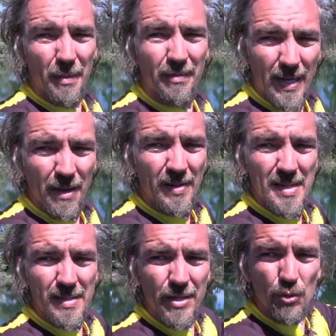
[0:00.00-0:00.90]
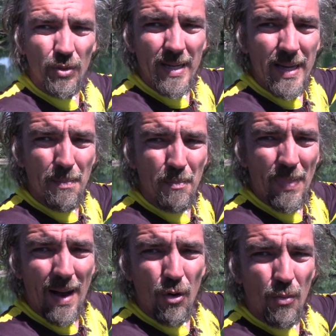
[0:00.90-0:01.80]
Aber wie ihr wisst, nicht unter jedem
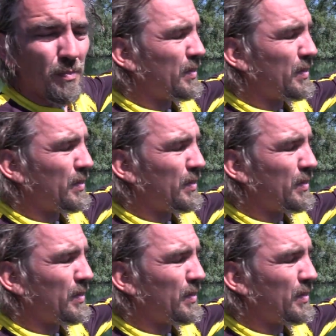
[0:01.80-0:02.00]
Baum,